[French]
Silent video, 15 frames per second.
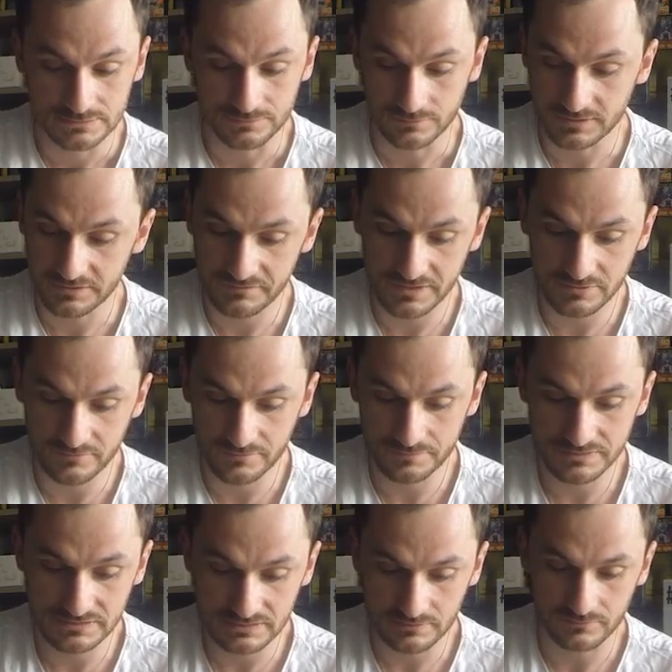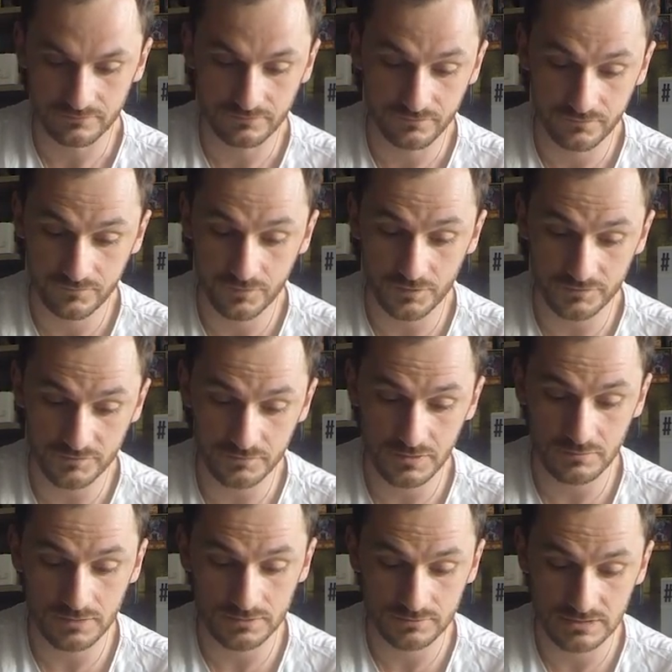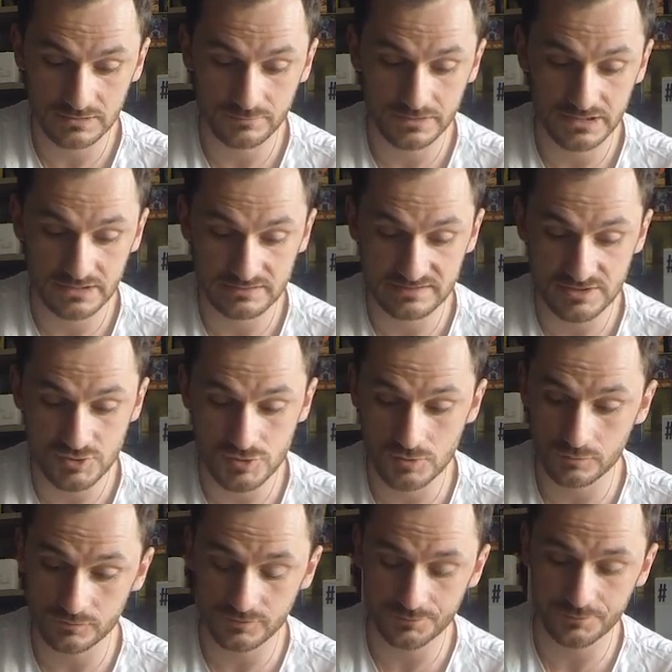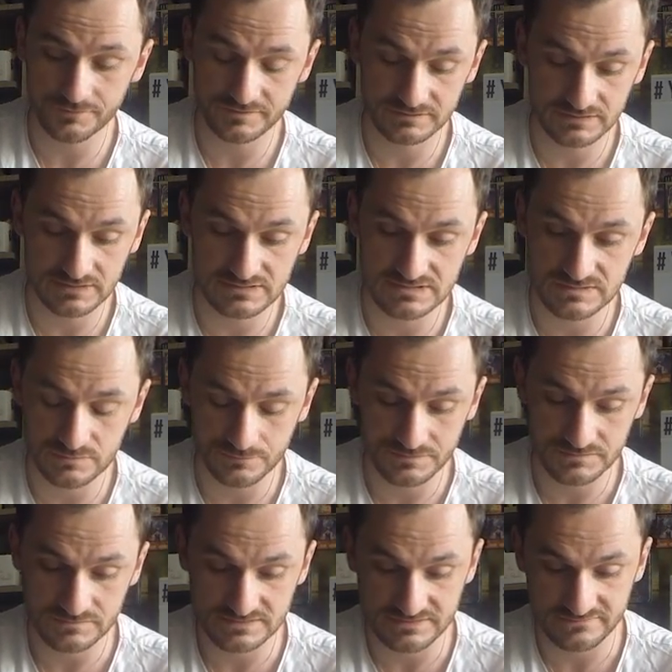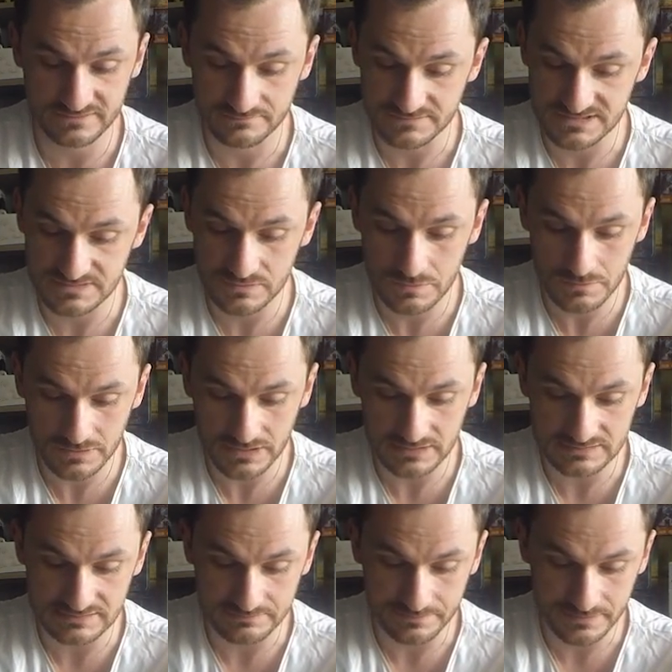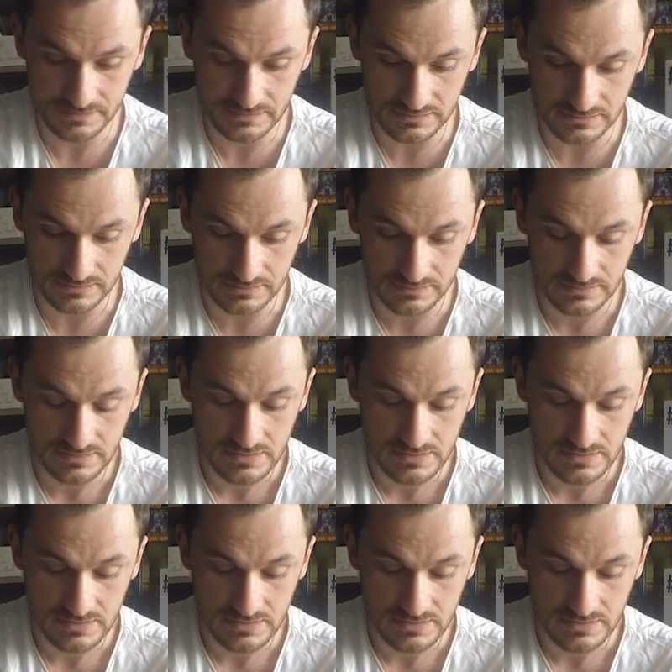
Donc Réveil de Vampire, Force de Miroir de la Noyade, ça je suis content pour cette réédition parce que ça faisait un petit moment qu'elle pas